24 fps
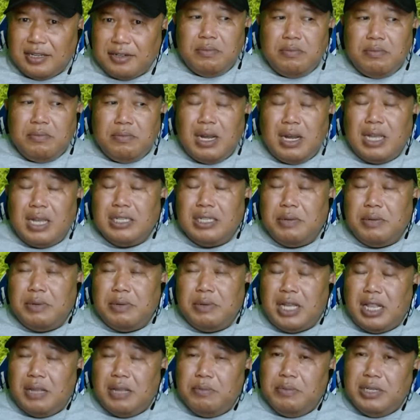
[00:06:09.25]
maka sahabat
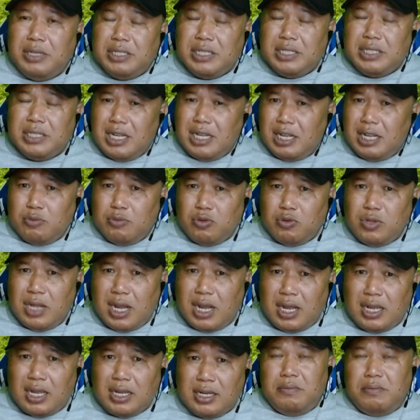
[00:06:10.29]
alam bisa dengan mudah
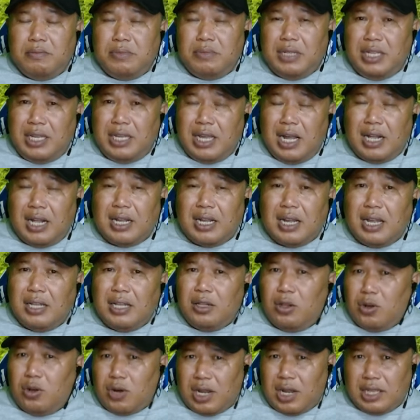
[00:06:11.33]
meninggalkan
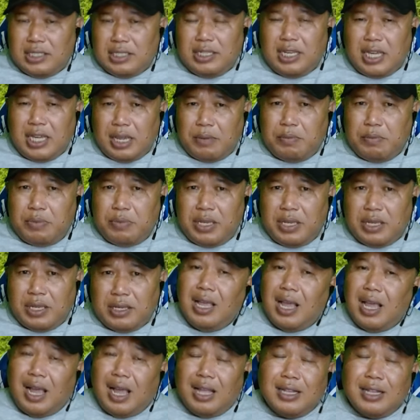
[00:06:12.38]
lokasi camping
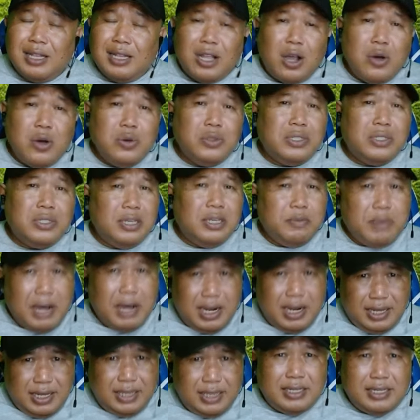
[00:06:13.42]
atau
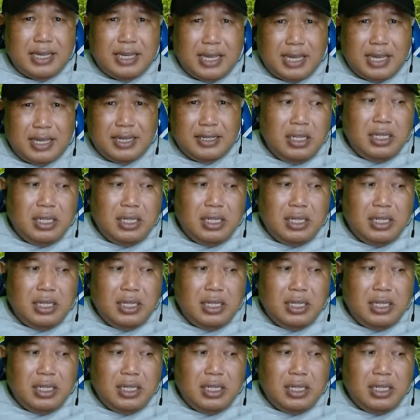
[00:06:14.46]
sebaliknya.